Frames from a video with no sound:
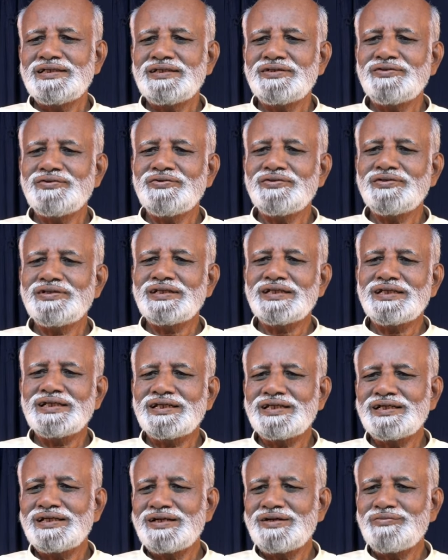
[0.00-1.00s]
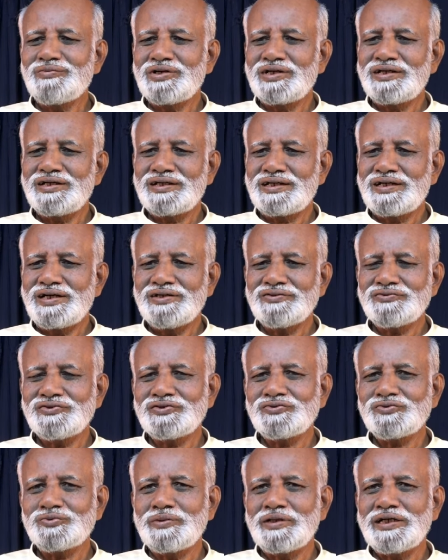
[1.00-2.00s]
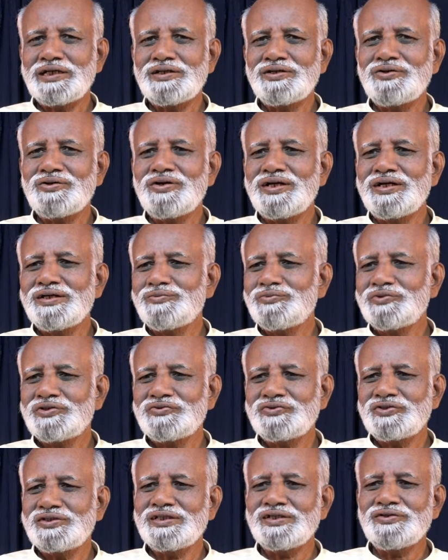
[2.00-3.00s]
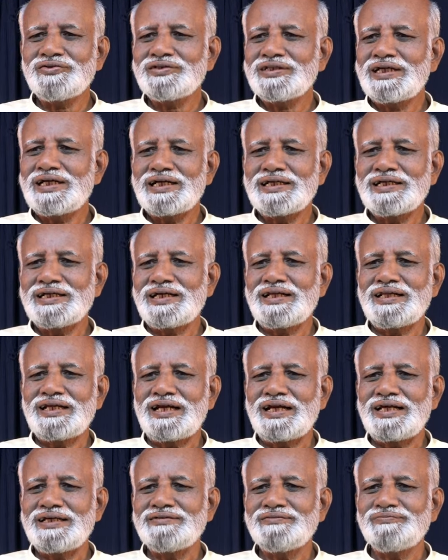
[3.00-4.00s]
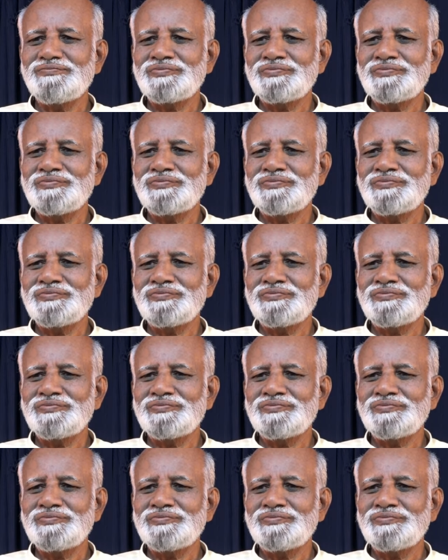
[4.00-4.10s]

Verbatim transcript: இது வந்து நமக்கு கான்சியஸ் மைண்டுக்குள்ளே நம்மளோட சித்தம் வந்து அடங்குறதில்ல